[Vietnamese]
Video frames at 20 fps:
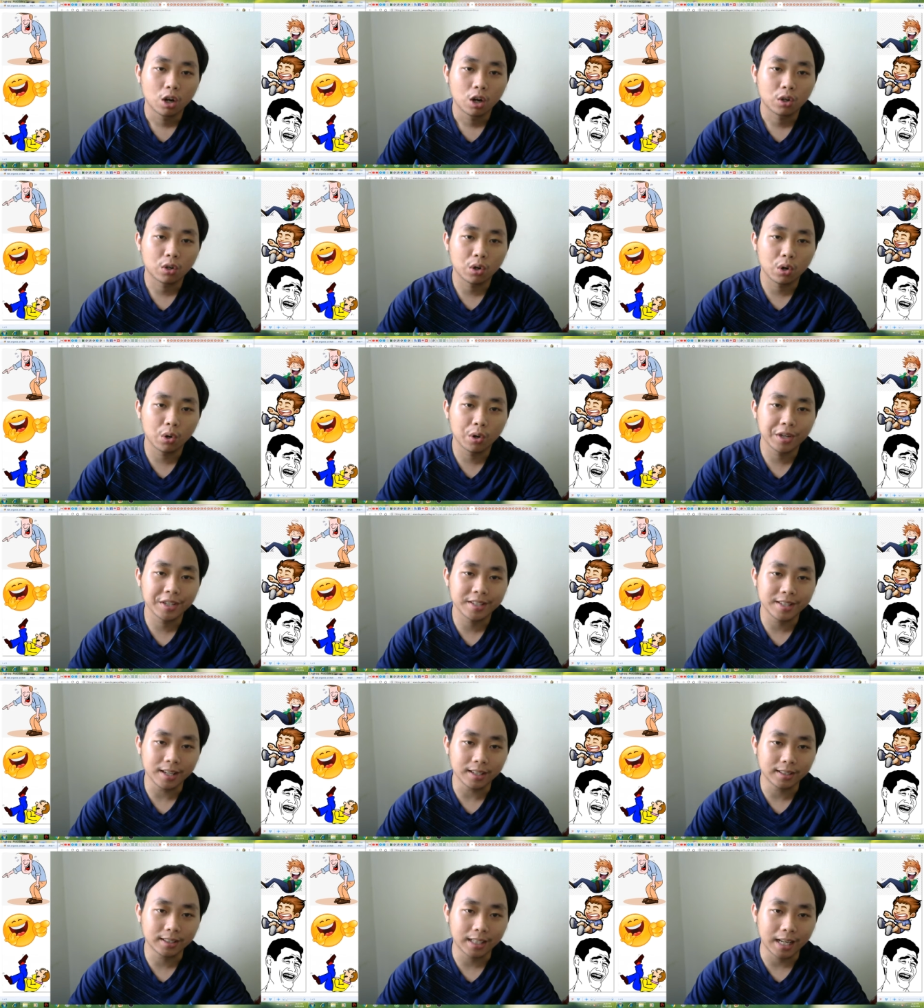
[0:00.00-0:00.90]
Rồi
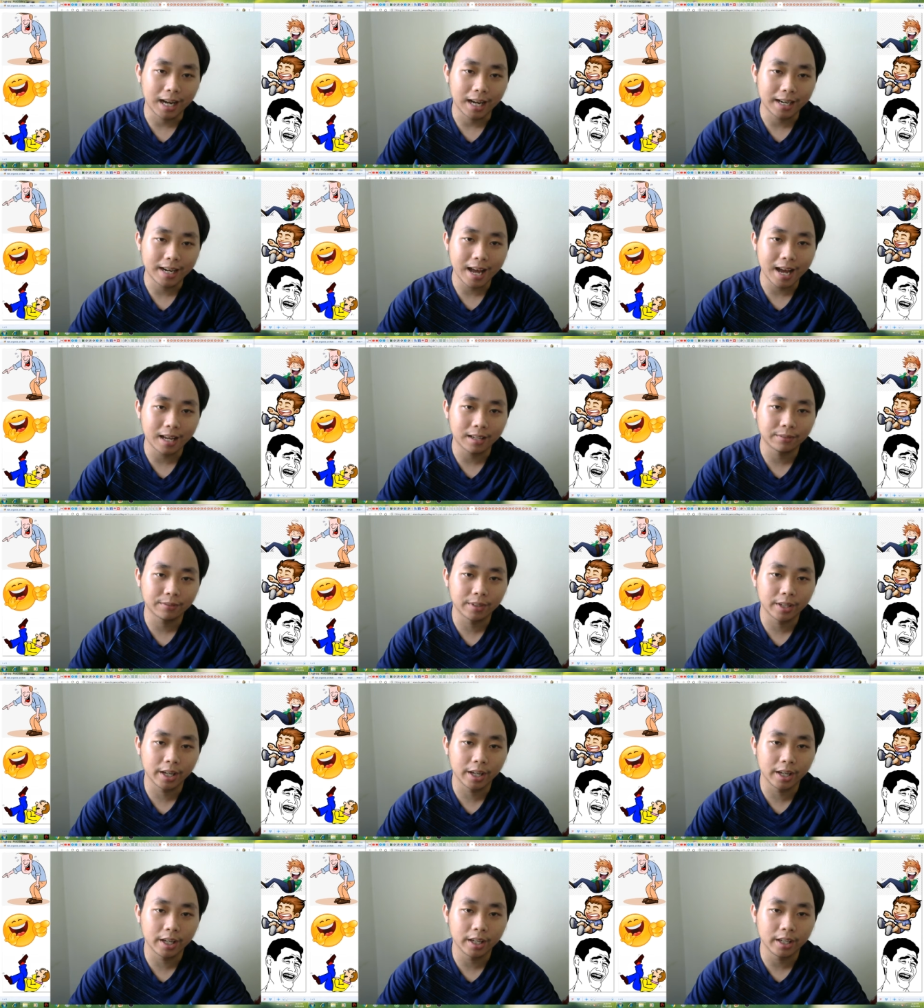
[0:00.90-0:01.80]
dắt cả đàn
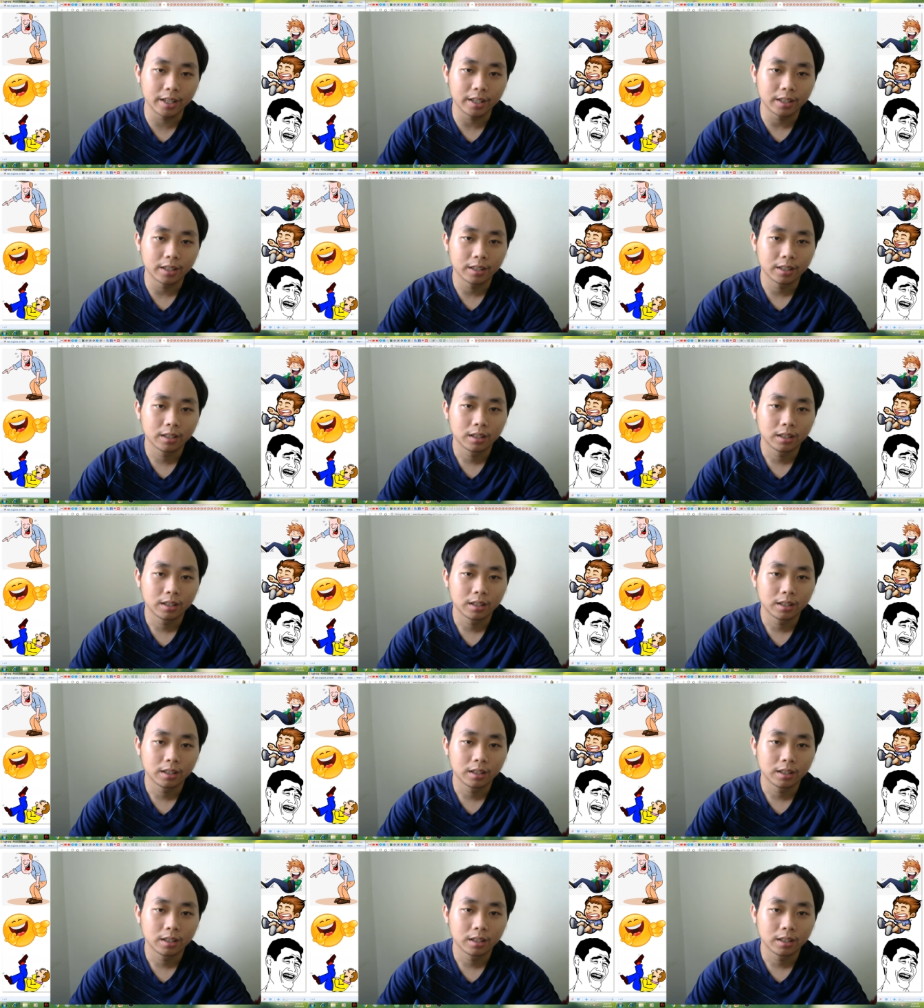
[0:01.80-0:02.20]
về